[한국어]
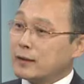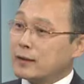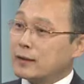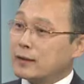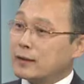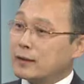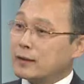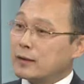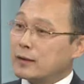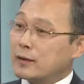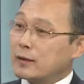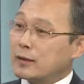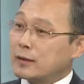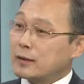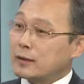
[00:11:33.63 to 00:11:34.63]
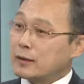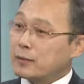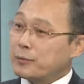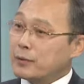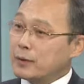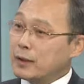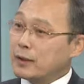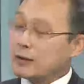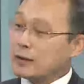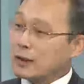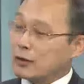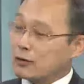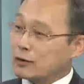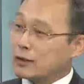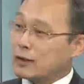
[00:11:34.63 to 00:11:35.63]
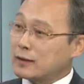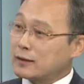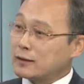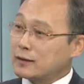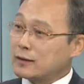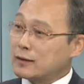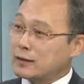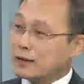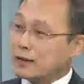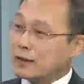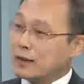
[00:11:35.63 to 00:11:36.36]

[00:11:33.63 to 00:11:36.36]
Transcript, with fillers: 어, 아, PA 간호사라든지